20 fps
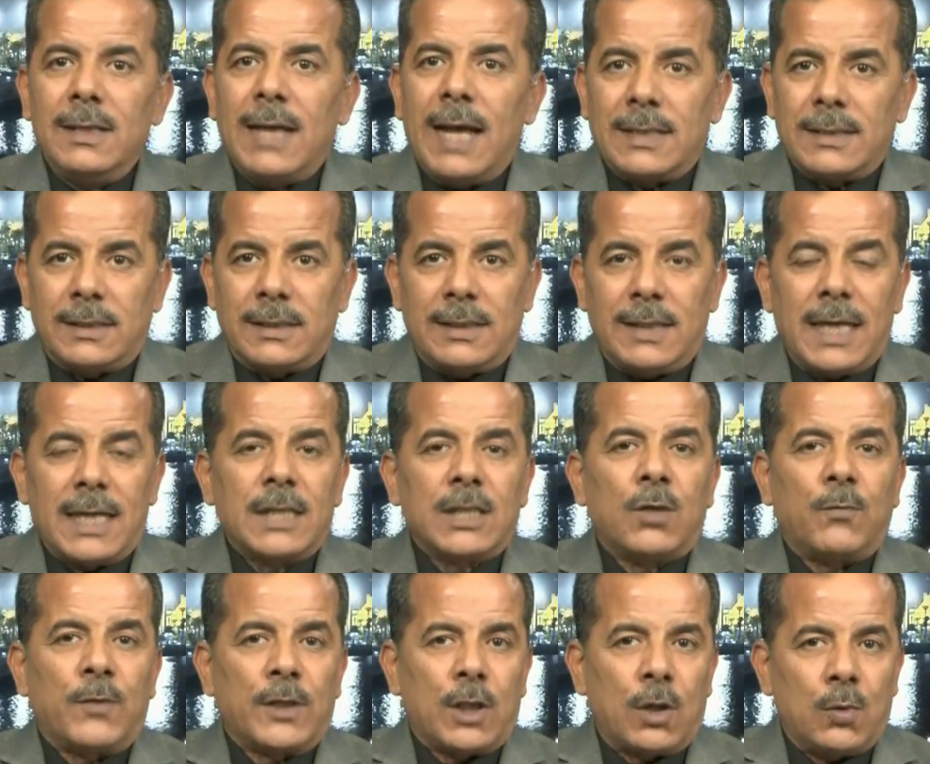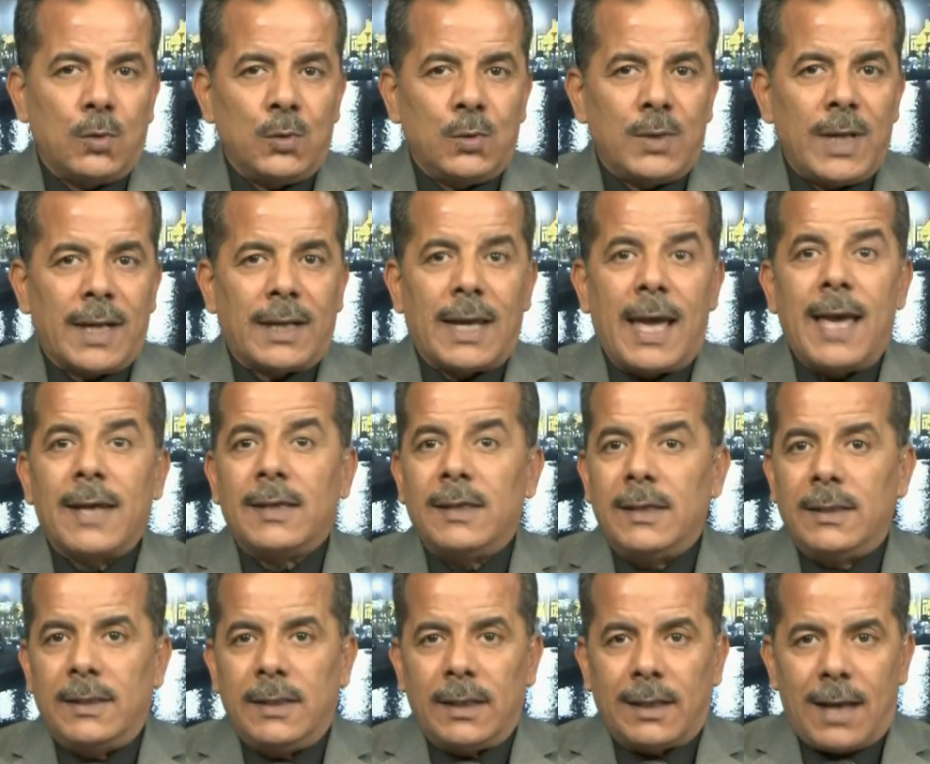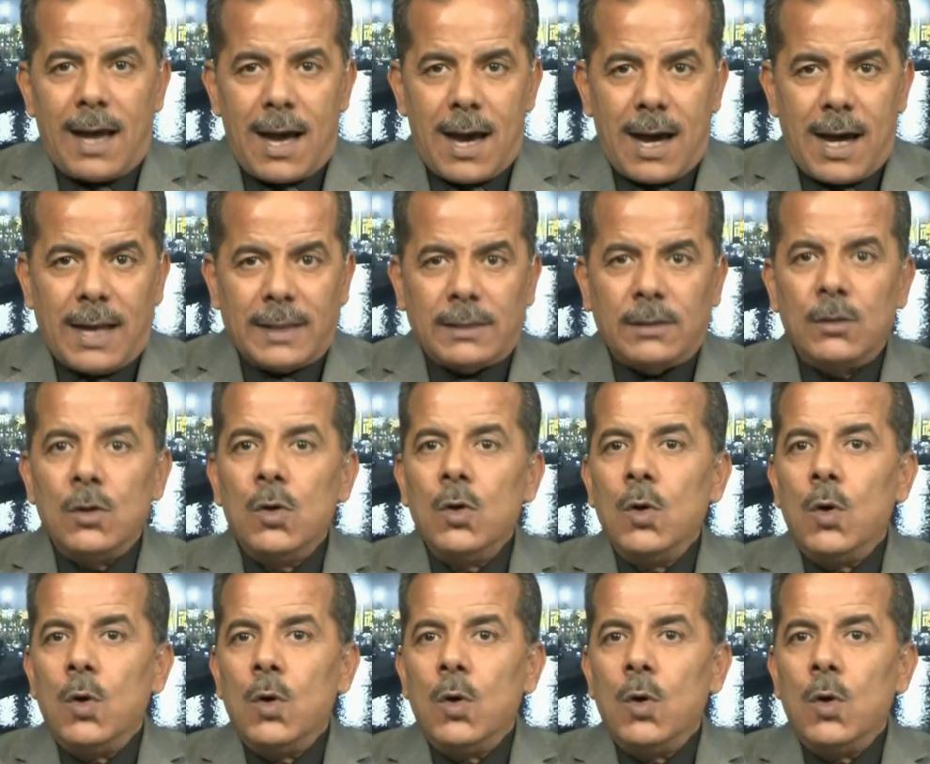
الزيارة سوف تكون هناك أكيد لقاءات